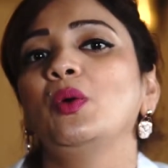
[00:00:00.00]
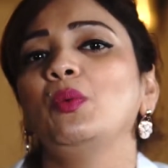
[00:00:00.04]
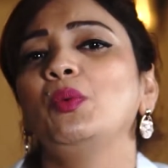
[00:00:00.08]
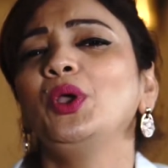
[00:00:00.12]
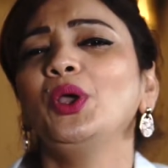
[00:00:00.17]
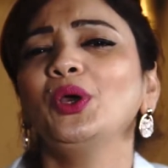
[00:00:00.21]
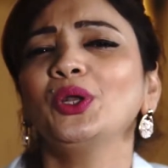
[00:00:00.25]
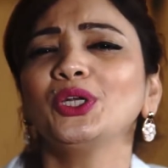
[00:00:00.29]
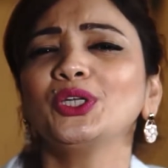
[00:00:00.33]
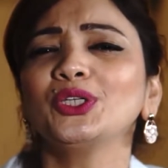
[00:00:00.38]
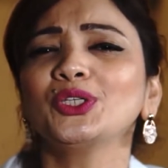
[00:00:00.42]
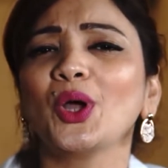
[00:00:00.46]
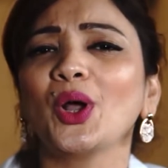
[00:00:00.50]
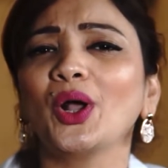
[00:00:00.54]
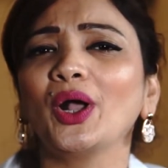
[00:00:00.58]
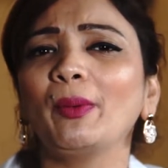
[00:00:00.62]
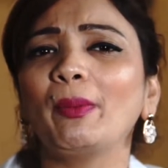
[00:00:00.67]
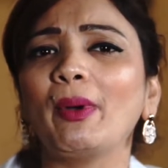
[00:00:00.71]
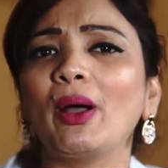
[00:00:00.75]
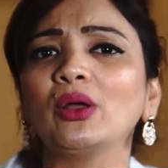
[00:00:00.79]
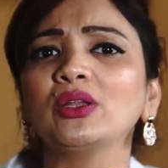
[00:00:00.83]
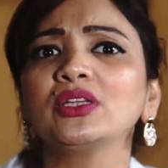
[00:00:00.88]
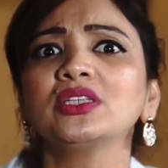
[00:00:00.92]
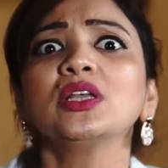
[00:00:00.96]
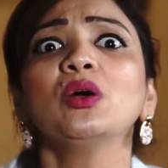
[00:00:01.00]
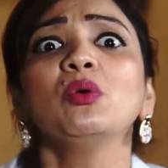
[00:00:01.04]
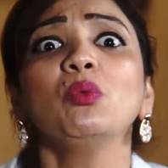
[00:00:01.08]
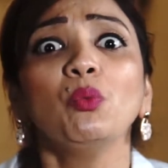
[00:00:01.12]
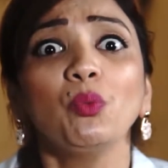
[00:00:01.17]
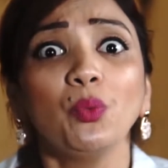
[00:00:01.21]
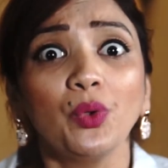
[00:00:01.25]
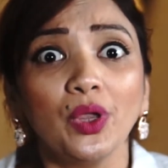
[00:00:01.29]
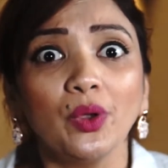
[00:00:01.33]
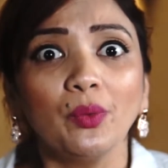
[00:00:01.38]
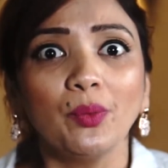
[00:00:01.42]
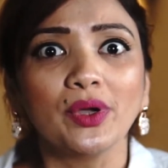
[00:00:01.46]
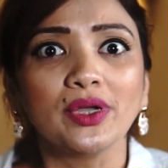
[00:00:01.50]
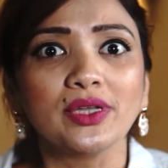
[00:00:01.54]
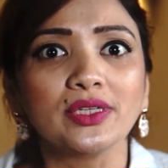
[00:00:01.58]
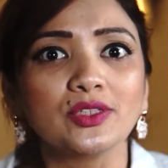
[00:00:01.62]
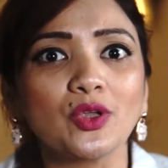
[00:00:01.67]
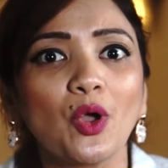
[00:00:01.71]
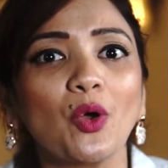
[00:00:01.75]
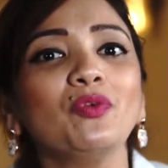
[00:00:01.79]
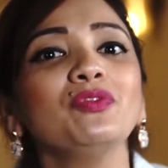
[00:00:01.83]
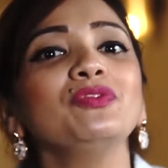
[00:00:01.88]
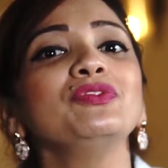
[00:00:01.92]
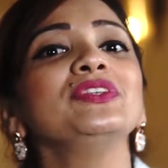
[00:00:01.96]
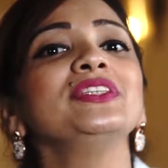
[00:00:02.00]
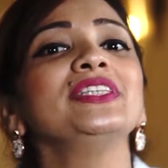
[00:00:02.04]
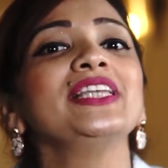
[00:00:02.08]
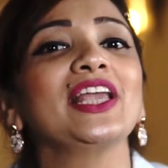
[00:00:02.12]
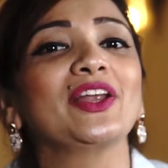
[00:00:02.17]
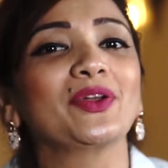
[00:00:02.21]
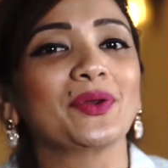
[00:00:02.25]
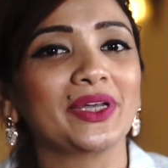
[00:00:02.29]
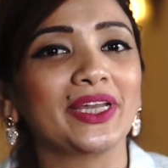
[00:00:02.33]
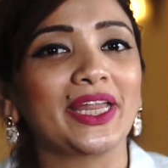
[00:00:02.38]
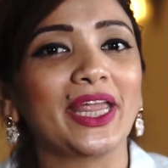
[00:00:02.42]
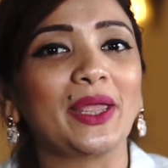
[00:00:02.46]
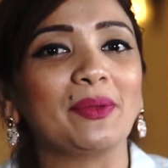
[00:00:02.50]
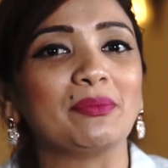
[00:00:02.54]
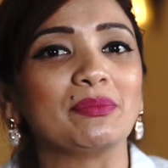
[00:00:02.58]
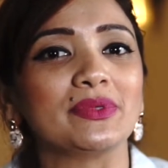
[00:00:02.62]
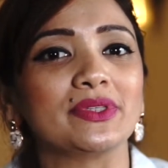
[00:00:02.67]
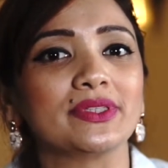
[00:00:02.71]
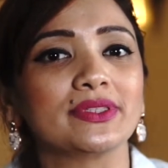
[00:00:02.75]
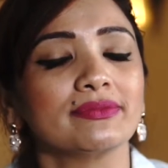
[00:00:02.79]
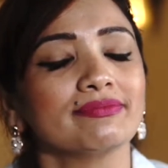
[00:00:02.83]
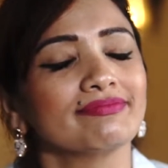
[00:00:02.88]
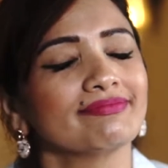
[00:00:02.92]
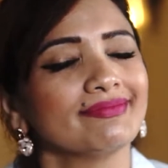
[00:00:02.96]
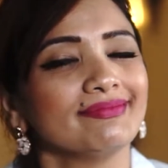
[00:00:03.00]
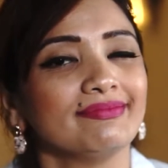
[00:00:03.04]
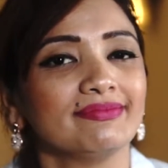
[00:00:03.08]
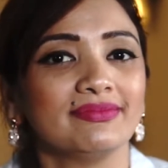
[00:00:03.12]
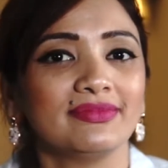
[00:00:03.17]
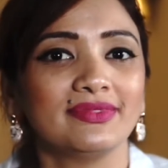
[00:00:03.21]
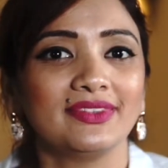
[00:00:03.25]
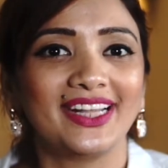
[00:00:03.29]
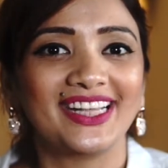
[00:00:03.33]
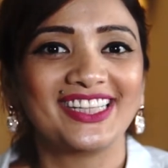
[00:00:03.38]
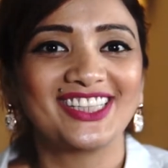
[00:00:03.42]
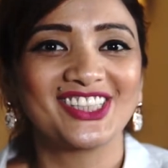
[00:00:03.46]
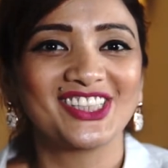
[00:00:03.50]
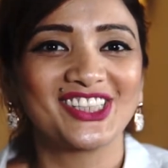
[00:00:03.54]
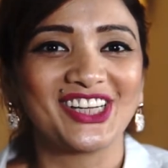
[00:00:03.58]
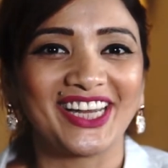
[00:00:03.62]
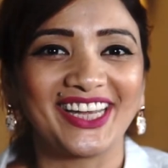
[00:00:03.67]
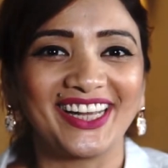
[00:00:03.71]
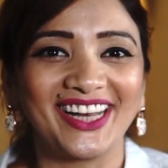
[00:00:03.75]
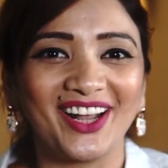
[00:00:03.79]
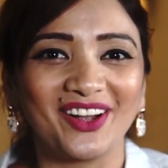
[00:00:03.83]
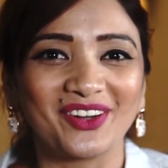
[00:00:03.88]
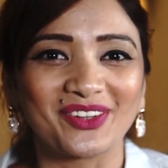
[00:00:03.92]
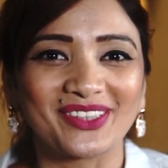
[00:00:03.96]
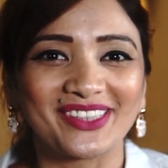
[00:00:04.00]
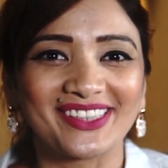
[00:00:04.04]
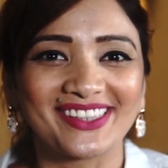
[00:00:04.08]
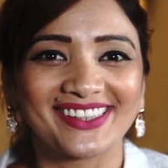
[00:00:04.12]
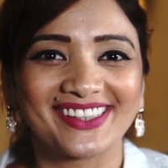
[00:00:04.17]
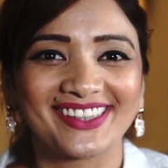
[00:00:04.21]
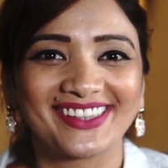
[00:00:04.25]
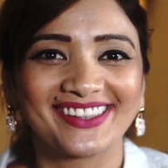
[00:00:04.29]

we're going to talk about some viewers of sacred games. Let's check it out.